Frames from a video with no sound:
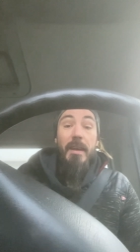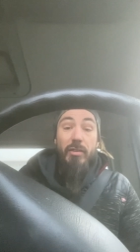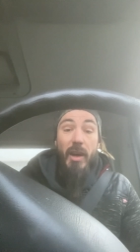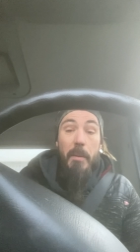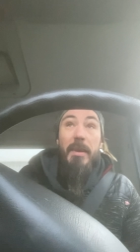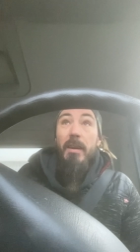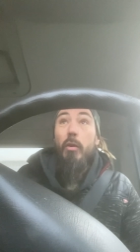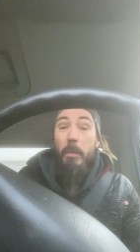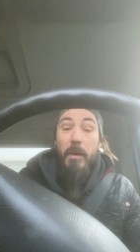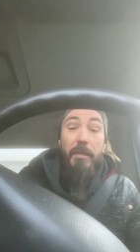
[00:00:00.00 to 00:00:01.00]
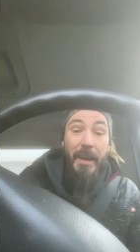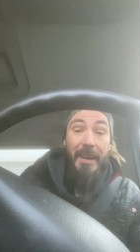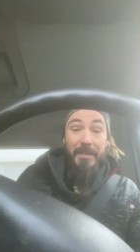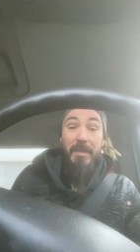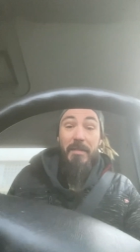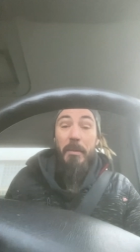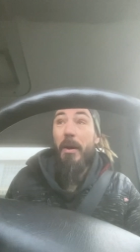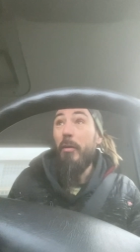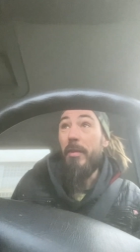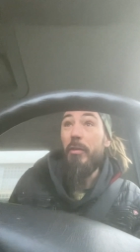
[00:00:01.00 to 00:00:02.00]
schreibe ihnen auch privat, wenn wir im
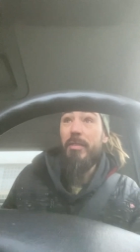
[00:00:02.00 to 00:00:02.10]
Austausch